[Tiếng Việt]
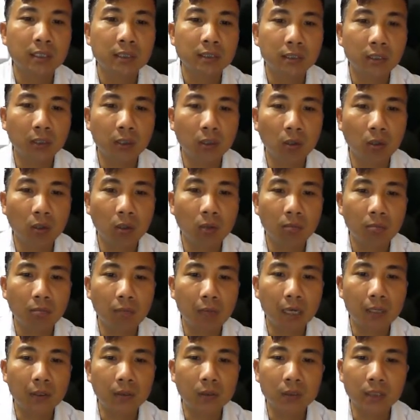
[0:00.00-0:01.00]
sau đó
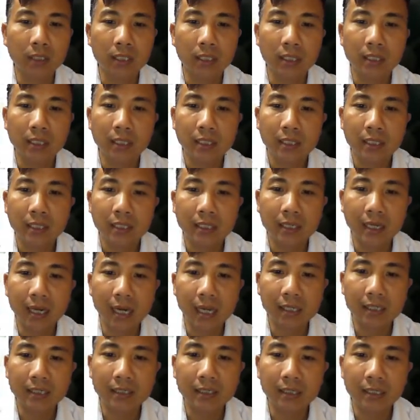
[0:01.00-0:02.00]
bạn có thể
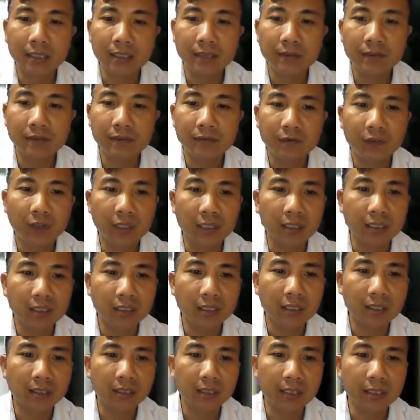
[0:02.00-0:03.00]
gạn lấy phần
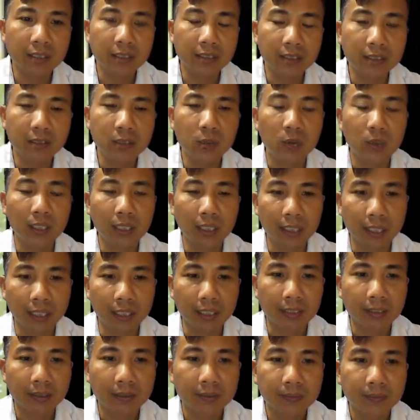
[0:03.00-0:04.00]
nước để sử dụng hàng ngày.